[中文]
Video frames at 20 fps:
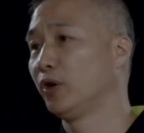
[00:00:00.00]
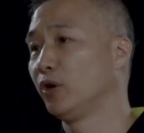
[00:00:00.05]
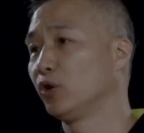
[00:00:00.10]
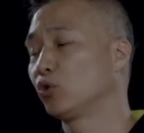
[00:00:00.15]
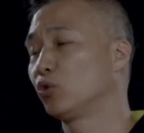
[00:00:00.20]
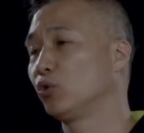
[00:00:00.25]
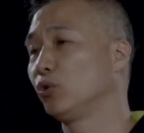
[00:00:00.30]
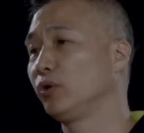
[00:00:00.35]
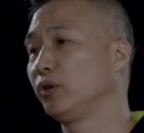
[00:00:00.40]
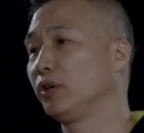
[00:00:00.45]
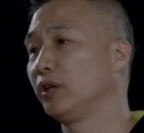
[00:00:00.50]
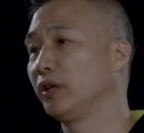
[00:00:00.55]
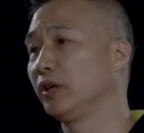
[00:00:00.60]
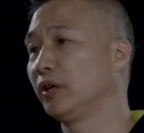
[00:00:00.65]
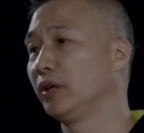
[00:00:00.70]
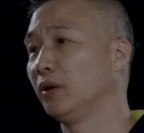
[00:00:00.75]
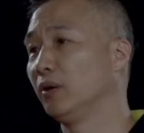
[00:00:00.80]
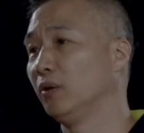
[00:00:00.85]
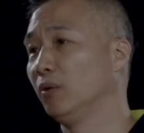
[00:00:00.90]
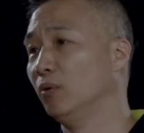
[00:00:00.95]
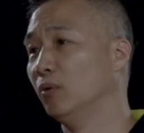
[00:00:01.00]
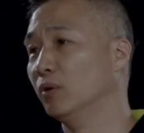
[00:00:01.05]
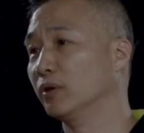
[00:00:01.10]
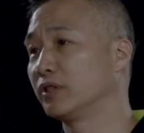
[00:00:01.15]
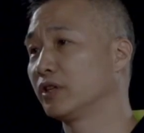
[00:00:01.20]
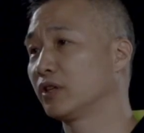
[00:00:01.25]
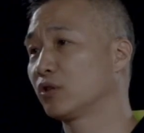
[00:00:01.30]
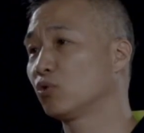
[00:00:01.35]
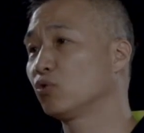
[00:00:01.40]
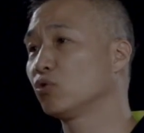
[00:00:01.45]
所以我
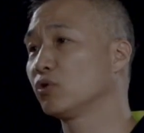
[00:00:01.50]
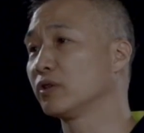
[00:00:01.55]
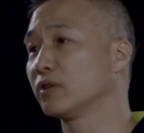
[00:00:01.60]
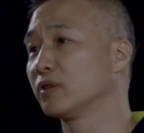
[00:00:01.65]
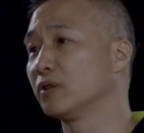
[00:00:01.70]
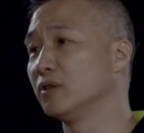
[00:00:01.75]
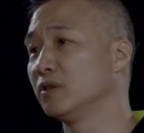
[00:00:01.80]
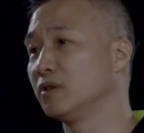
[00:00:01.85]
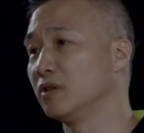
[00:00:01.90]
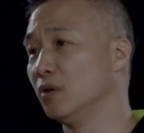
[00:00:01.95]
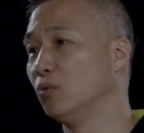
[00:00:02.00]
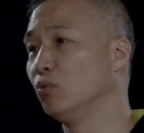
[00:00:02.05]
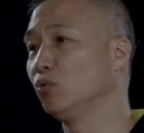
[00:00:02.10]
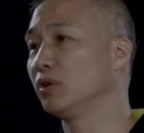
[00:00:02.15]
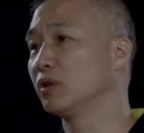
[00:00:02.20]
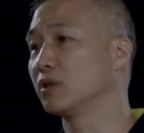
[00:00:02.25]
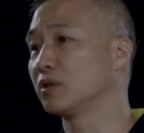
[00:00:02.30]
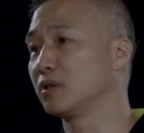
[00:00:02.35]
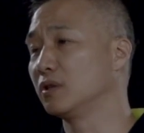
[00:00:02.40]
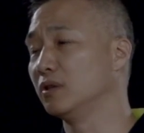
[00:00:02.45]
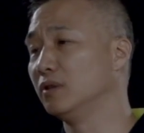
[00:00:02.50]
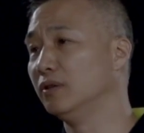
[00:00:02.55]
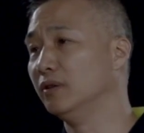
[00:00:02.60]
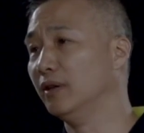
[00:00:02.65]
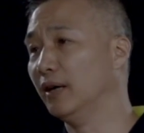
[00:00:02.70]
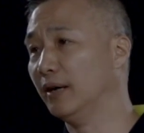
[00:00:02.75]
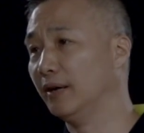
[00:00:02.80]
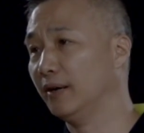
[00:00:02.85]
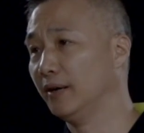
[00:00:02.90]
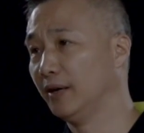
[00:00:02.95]
在塑造这个人物的时候
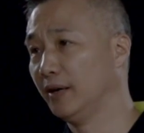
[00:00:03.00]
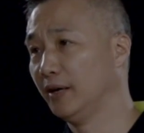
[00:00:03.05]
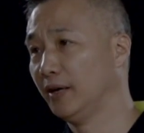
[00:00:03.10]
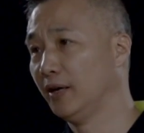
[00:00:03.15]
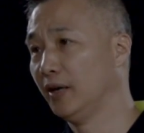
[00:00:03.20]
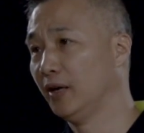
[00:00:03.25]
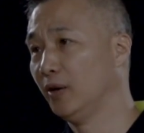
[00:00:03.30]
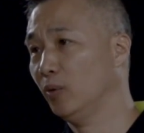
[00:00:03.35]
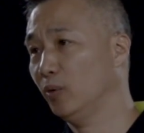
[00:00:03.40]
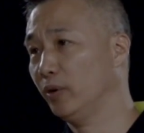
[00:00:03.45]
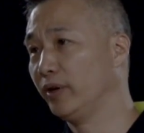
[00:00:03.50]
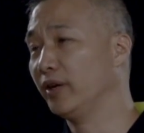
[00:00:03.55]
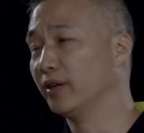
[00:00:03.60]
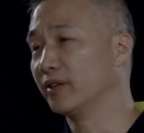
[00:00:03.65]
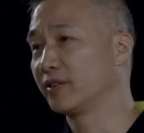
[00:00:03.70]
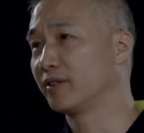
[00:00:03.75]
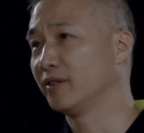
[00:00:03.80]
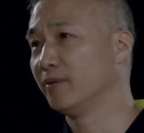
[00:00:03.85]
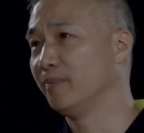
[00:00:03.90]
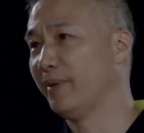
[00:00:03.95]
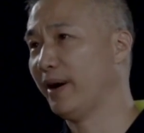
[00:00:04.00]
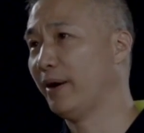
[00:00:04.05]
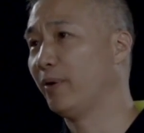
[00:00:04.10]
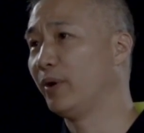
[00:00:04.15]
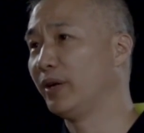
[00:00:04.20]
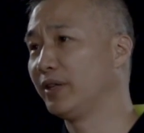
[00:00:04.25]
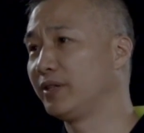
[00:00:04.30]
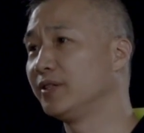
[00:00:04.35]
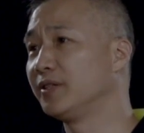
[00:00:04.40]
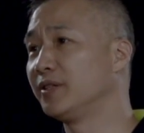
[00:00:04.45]
啊，我也是满
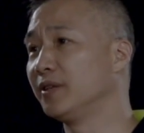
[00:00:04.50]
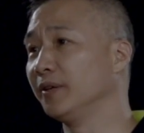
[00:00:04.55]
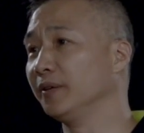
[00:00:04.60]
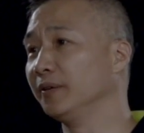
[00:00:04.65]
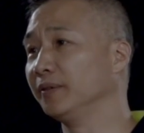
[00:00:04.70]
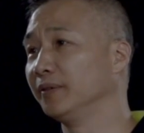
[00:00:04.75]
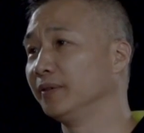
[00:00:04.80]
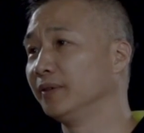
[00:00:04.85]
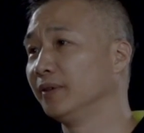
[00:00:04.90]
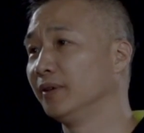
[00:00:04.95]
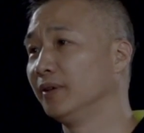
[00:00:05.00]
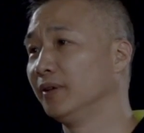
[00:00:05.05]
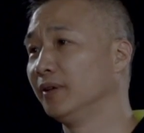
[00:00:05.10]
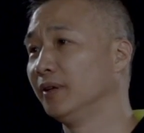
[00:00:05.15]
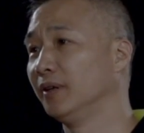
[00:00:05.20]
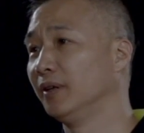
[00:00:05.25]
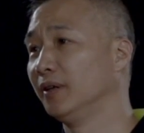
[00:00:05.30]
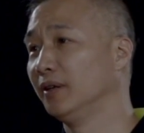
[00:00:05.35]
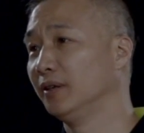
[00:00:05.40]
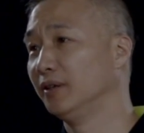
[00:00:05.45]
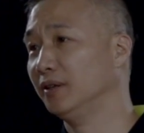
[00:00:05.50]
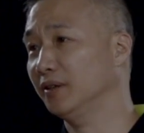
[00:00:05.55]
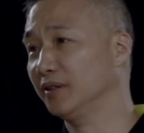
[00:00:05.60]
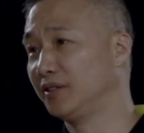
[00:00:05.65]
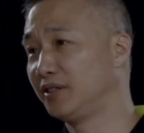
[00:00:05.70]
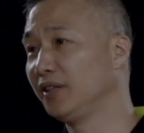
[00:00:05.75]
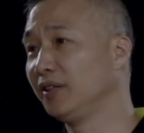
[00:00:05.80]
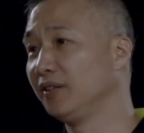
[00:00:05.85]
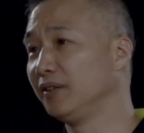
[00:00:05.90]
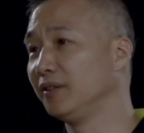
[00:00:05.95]
怀激情和
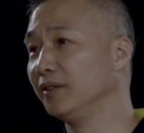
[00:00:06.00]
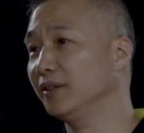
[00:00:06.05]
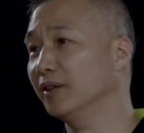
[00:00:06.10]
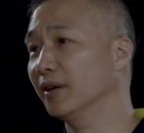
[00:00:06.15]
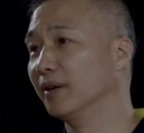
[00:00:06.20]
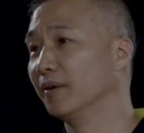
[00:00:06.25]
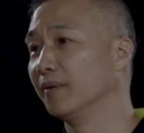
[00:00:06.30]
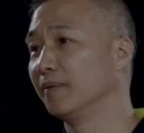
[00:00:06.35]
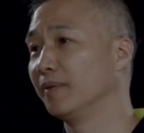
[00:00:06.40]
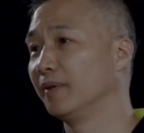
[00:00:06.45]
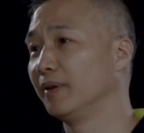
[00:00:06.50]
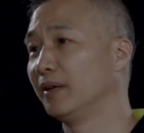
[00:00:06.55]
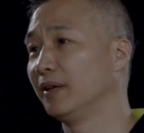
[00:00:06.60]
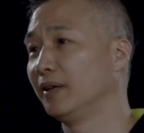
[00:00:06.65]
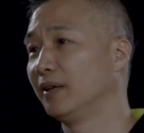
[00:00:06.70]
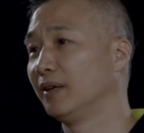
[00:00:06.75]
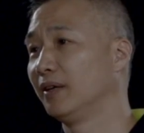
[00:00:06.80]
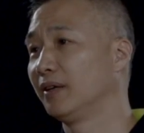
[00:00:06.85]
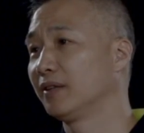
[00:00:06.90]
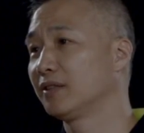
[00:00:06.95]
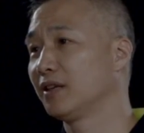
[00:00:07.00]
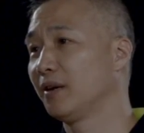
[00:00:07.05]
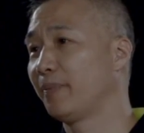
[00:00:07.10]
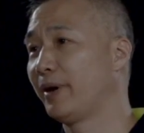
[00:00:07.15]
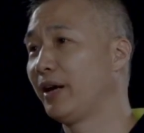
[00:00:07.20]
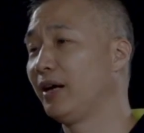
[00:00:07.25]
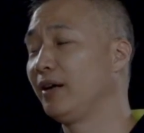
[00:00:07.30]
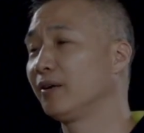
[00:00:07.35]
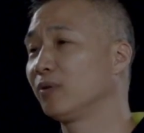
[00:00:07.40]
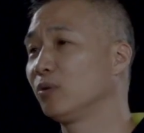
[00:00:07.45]
敬意的。在
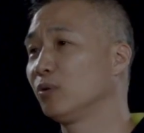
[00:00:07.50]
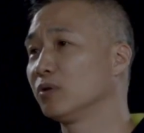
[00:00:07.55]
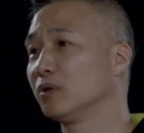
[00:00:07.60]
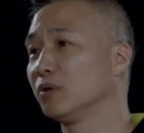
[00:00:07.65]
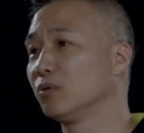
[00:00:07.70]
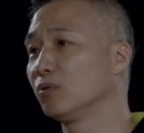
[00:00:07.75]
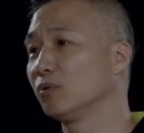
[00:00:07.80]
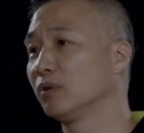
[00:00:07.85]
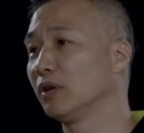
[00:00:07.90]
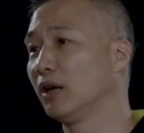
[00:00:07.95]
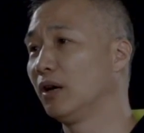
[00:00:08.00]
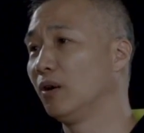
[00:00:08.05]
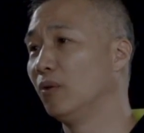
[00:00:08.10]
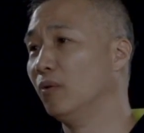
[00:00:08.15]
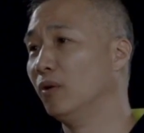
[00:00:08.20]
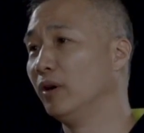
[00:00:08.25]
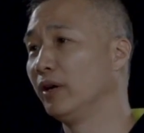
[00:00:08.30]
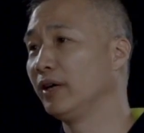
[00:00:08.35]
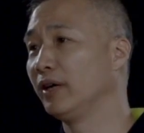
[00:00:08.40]
排练过程中呢，我